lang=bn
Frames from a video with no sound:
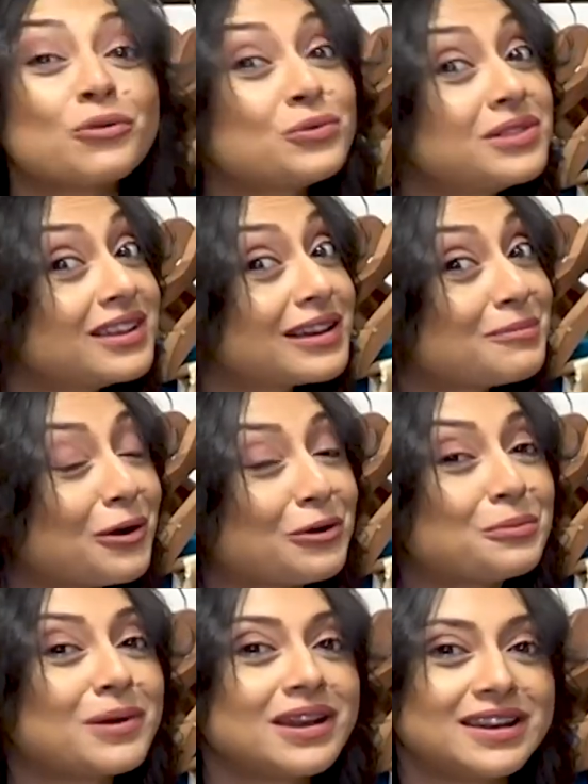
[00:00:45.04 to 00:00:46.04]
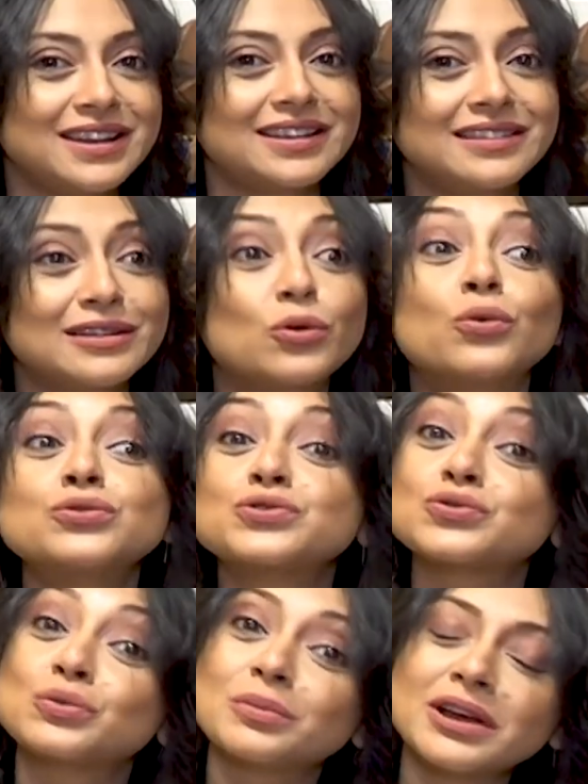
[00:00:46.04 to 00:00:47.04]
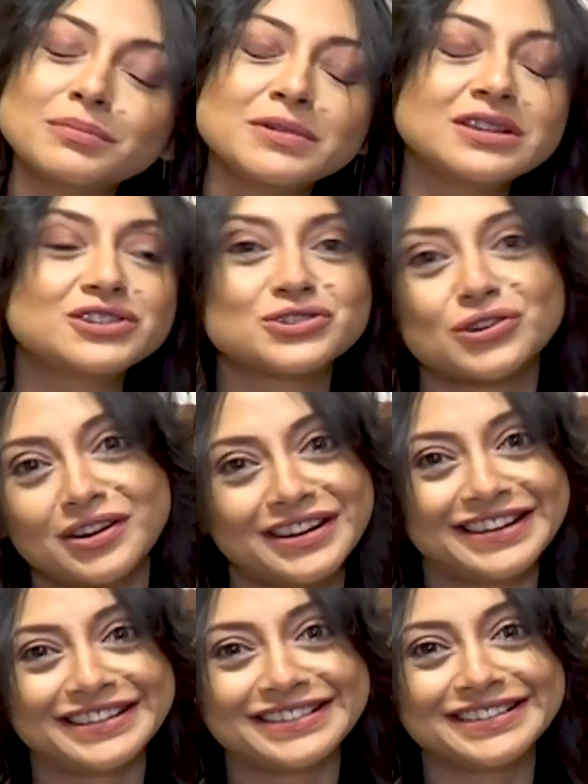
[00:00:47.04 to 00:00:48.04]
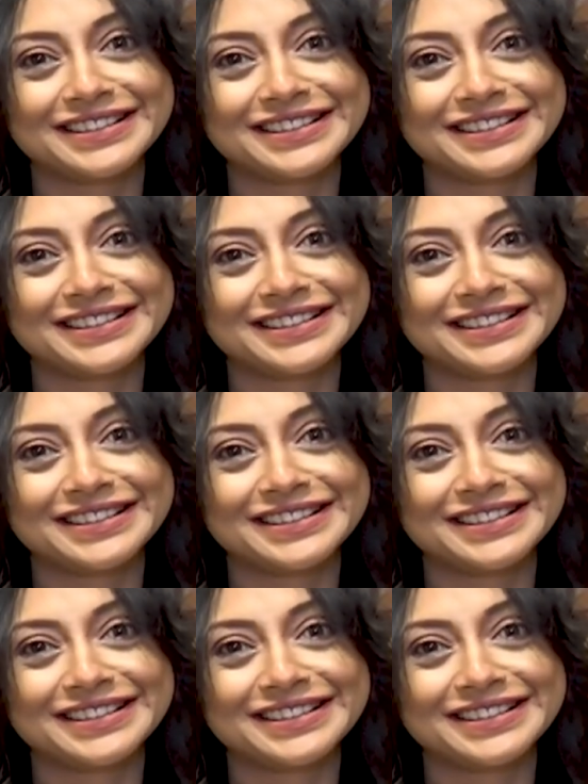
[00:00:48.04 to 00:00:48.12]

কোন দিকে ভগবান নেই কোন সময় ঈশ্বর নেই